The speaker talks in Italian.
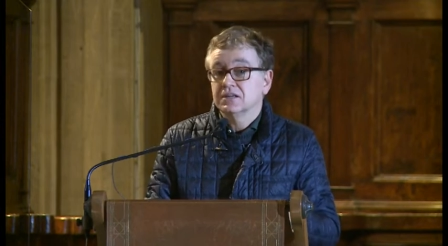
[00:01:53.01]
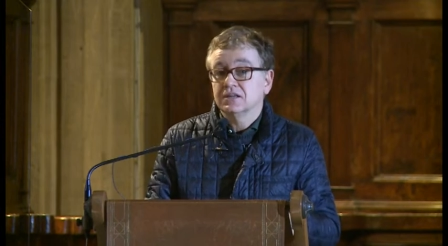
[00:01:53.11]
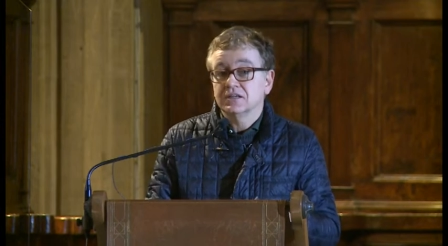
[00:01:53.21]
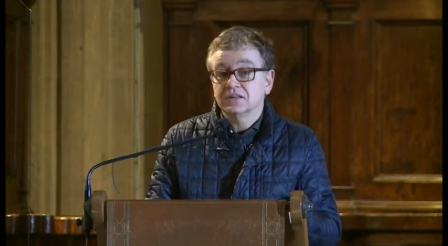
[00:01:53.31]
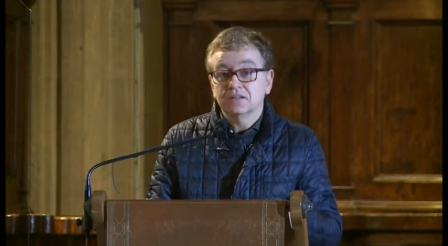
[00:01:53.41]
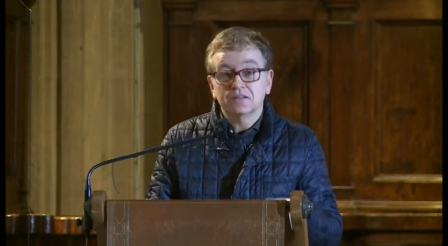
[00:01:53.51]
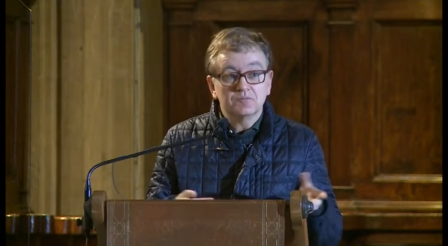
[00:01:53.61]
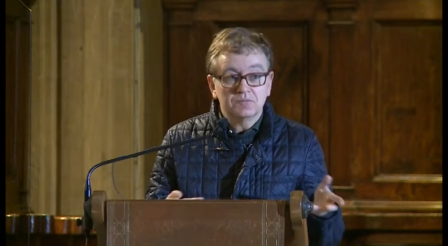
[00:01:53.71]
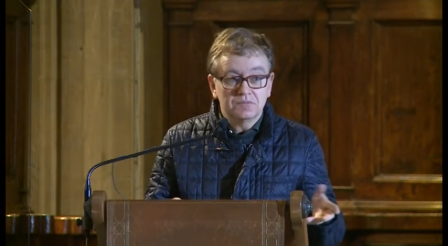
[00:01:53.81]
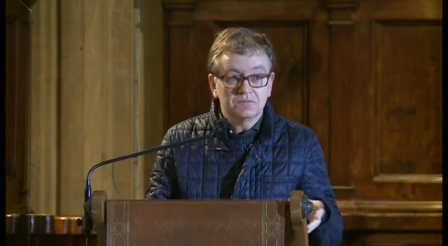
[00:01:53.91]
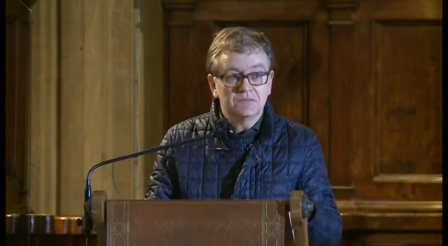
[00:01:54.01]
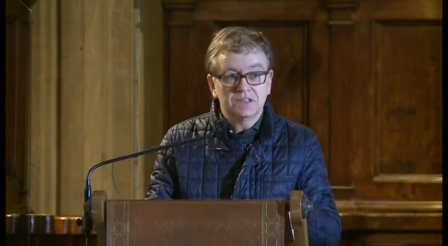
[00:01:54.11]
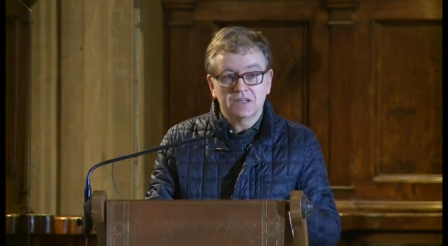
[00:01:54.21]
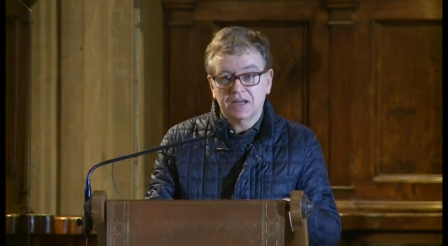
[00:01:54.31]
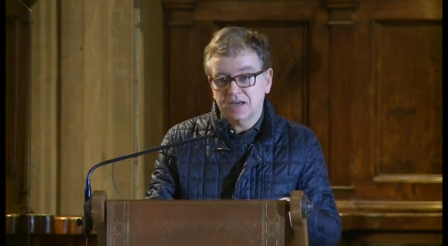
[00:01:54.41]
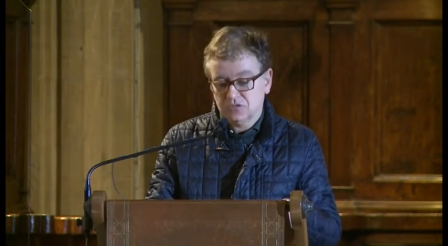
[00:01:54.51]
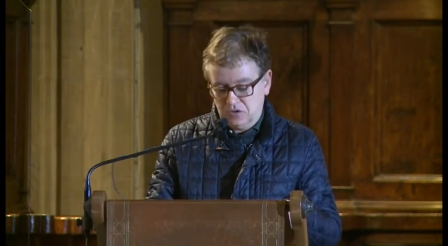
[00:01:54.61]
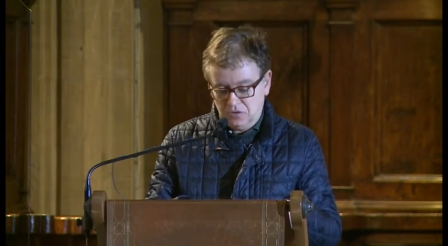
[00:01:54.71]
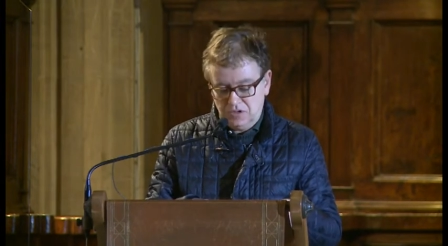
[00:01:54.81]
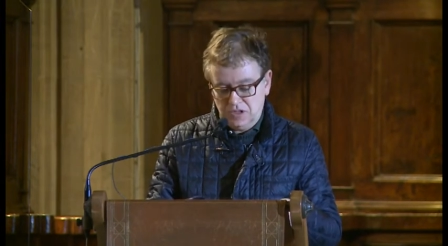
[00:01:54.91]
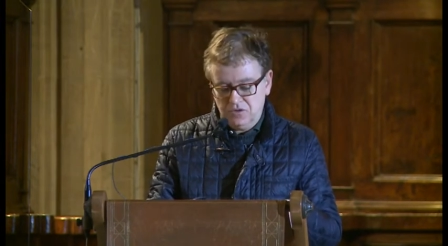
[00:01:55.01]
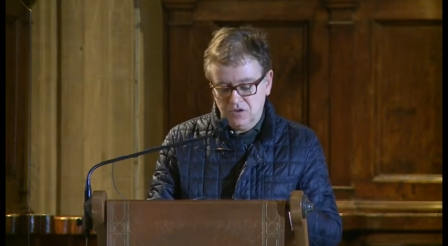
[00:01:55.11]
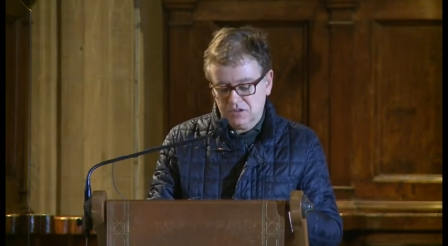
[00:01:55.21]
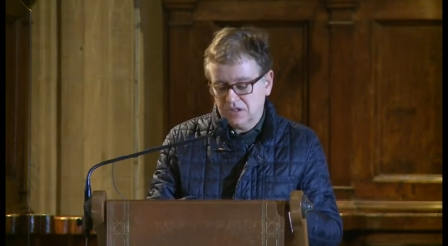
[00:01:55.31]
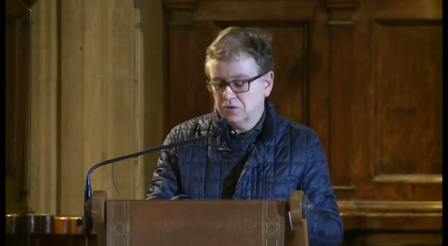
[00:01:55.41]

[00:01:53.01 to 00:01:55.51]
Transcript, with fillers: Eh, mm, ringrazio ancora una volta